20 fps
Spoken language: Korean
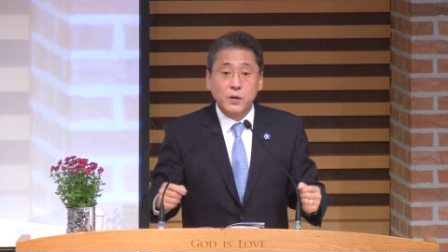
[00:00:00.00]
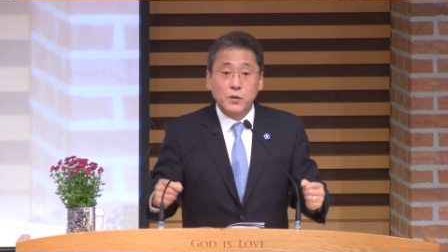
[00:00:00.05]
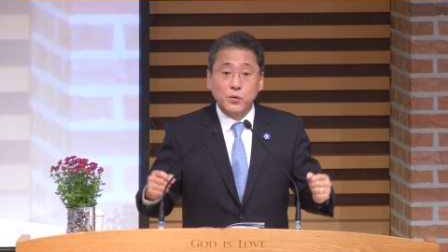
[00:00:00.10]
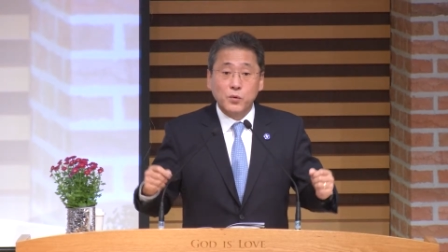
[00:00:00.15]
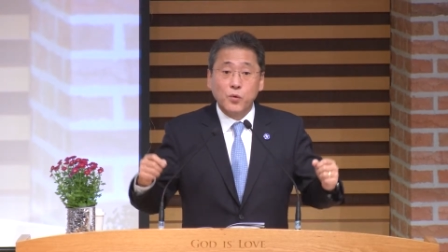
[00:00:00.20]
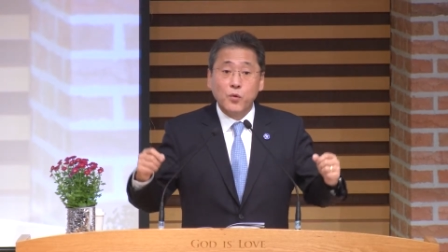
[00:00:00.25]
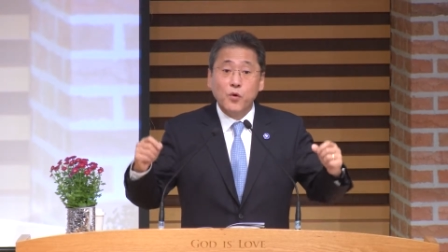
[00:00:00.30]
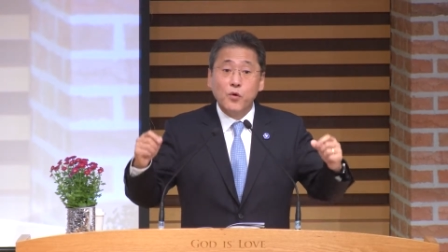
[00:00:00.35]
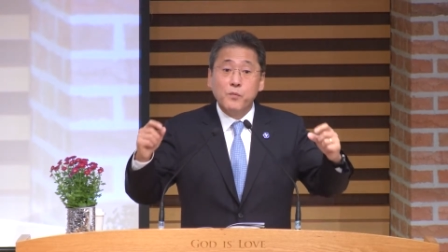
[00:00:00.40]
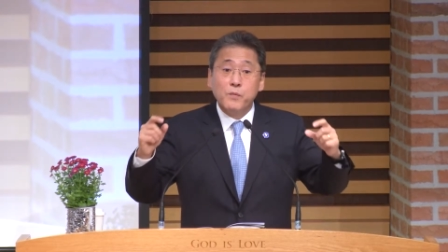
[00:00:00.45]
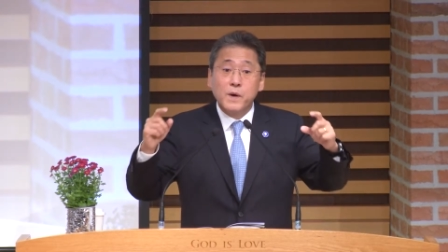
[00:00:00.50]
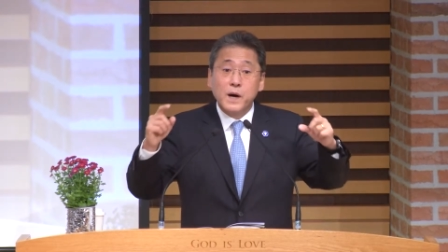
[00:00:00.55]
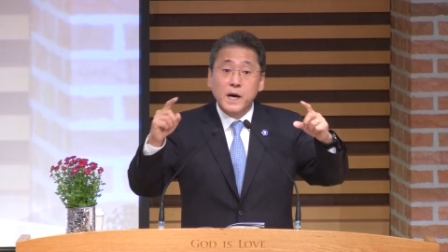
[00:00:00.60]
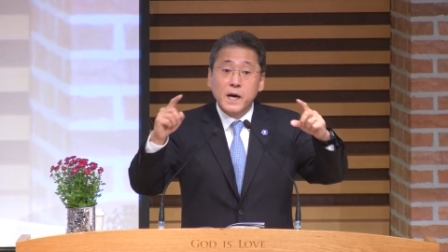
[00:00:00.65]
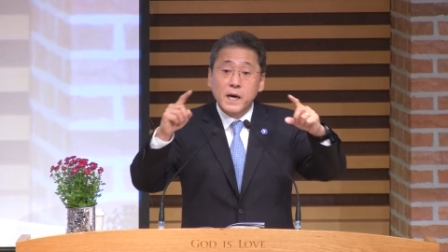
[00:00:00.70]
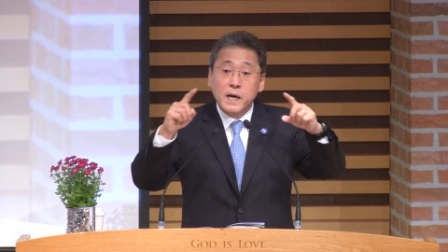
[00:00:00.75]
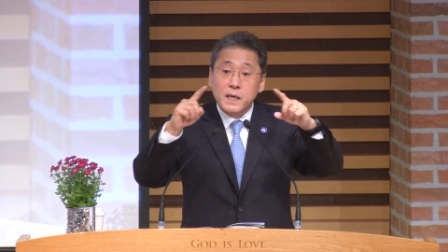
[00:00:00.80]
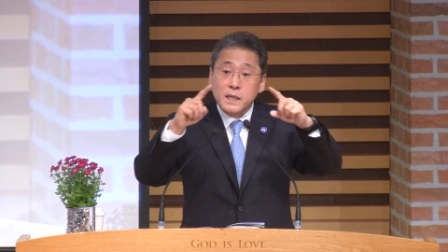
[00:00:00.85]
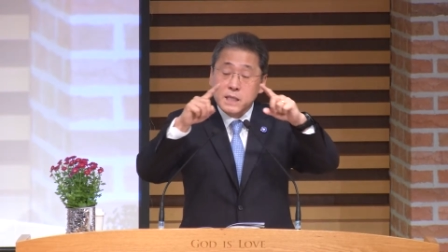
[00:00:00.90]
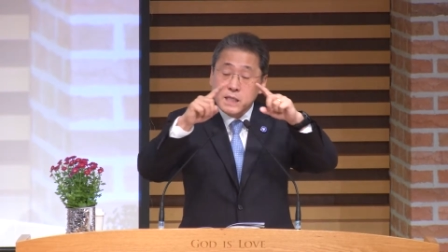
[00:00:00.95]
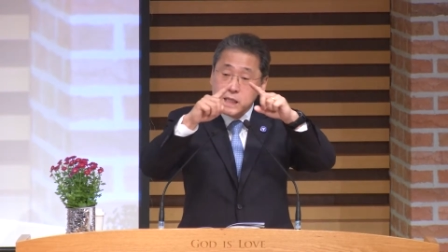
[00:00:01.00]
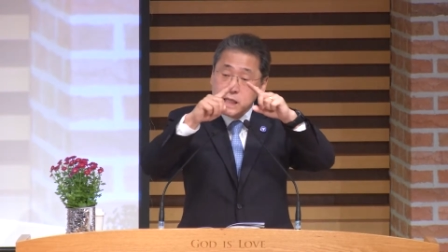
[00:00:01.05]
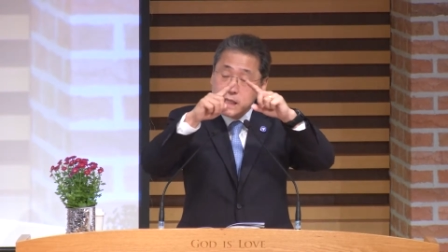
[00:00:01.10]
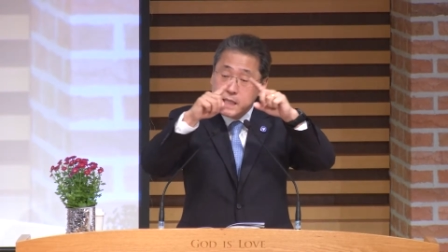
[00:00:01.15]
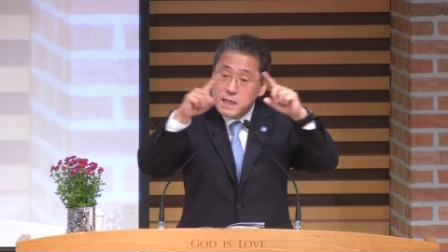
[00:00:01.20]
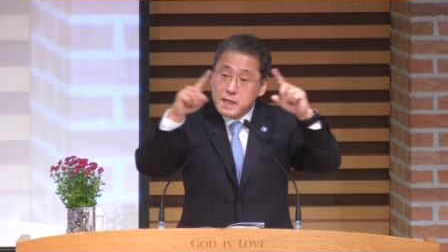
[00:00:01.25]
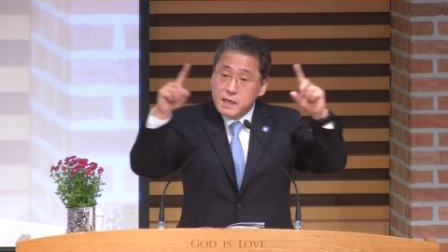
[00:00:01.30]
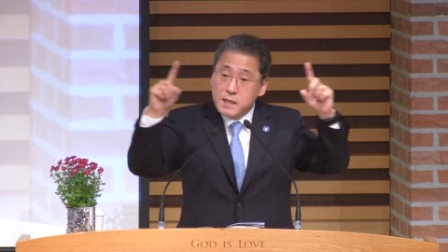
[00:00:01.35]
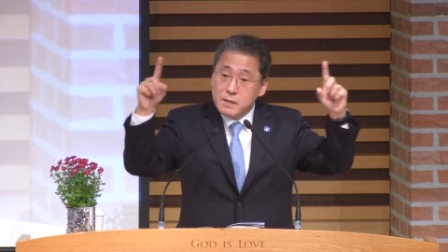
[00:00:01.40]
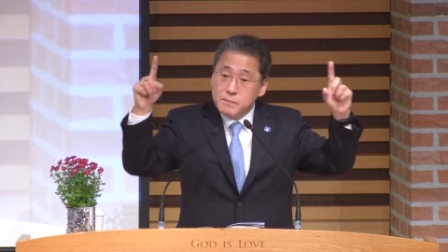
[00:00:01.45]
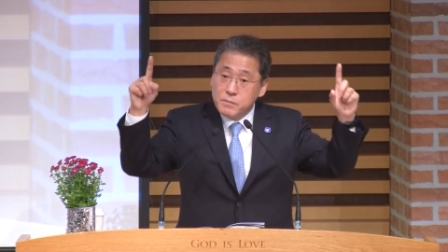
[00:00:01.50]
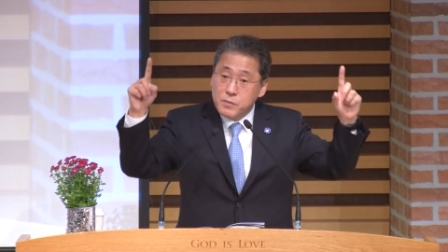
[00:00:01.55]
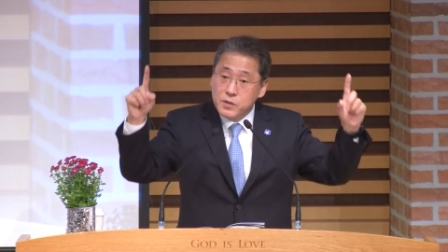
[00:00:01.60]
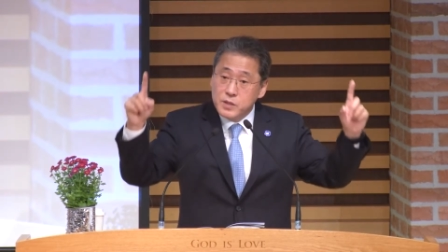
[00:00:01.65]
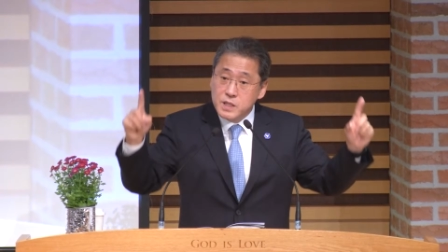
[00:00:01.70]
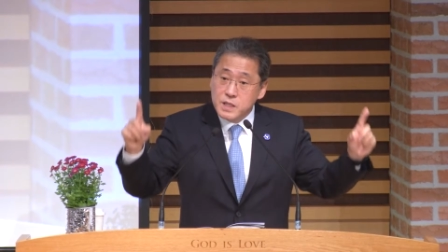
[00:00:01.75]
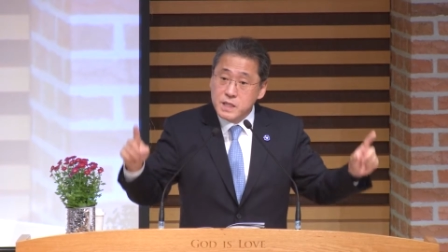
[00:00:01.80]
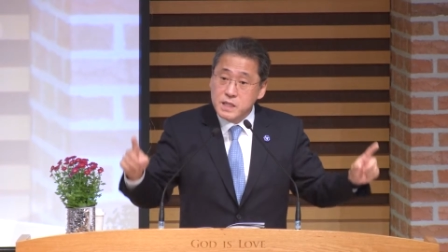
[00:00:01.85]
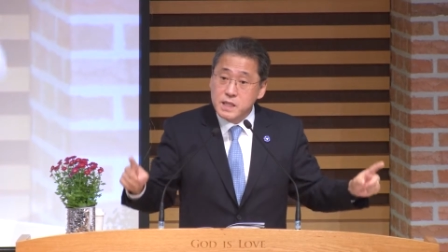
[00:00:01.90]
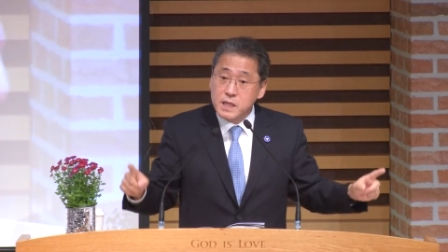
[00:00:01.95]
로마 시내를
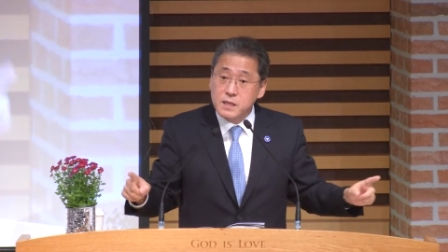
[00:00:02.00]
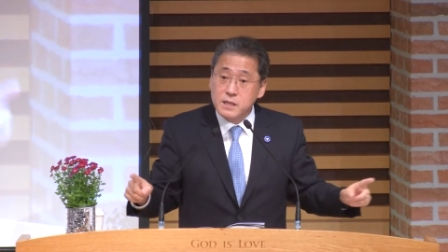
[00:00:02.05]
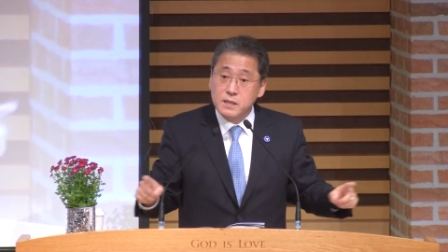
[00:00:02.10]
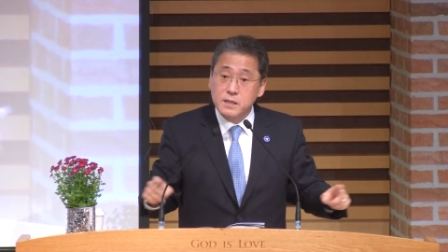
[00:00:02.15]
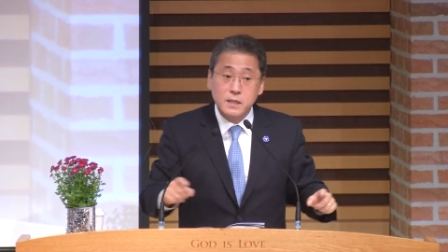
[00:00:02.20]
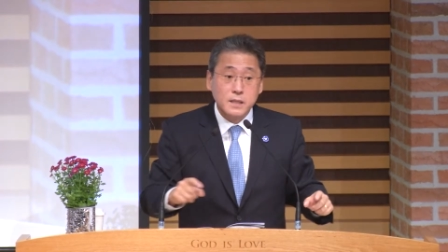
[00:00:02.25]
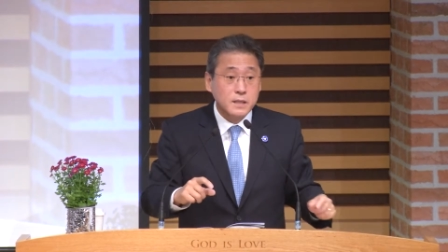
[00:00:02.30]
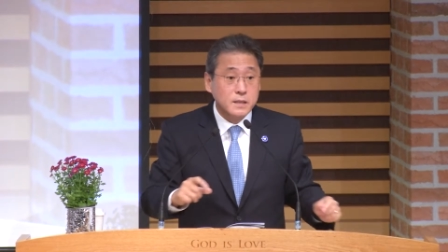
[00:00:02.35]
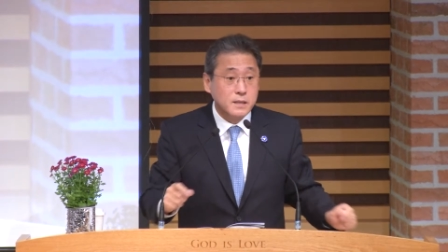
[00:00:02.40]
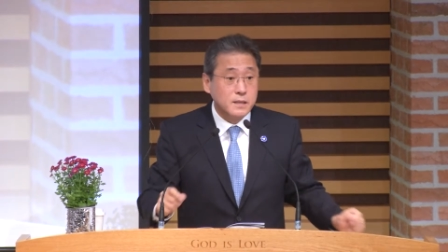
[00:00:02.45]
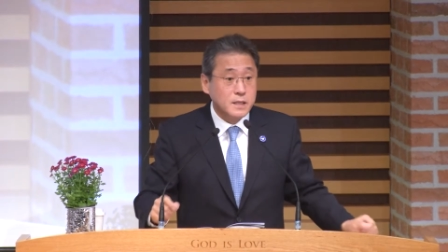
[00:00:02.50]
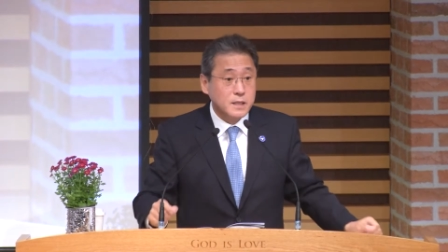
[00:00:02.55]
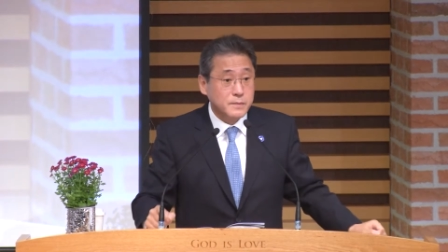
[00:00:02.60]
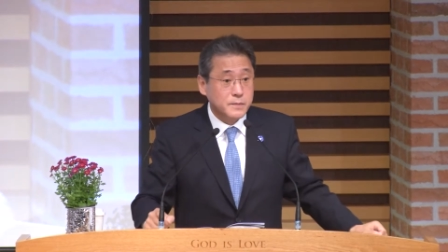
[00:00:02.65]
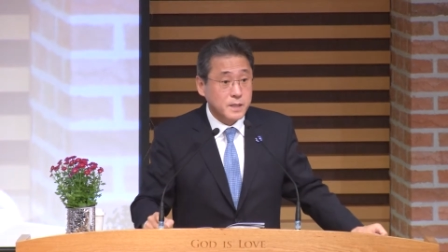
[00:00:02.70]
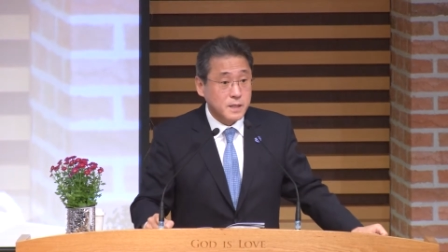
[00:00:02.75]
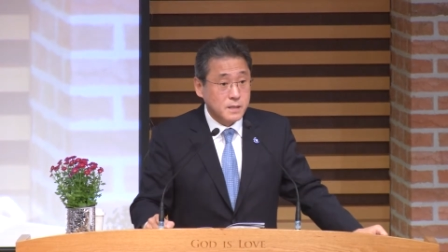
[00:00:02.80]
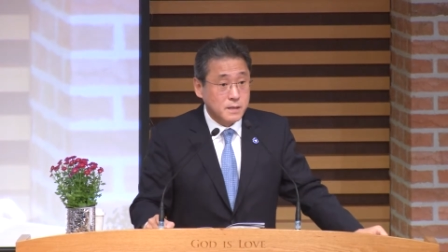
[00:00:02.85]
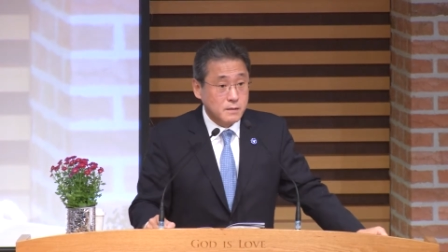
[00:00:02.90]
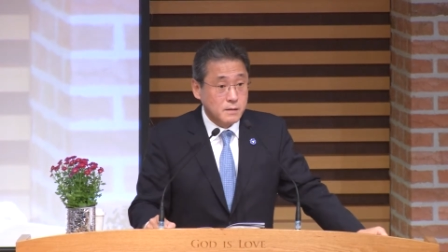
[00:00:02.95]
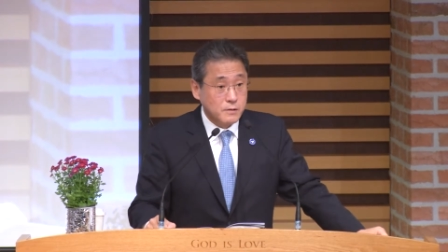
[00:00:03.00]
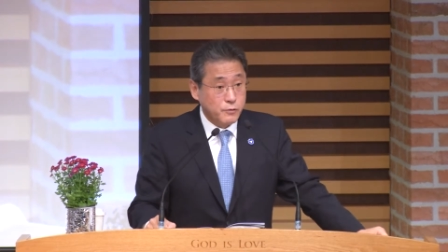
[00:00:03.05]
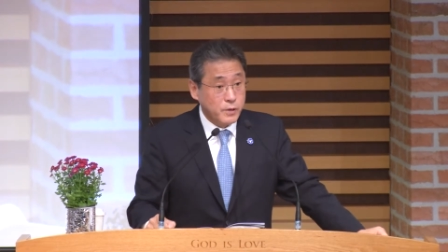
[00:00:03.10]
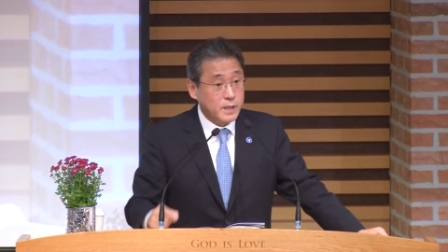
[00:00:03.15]
멋지게 그린 그림이 있더라고요.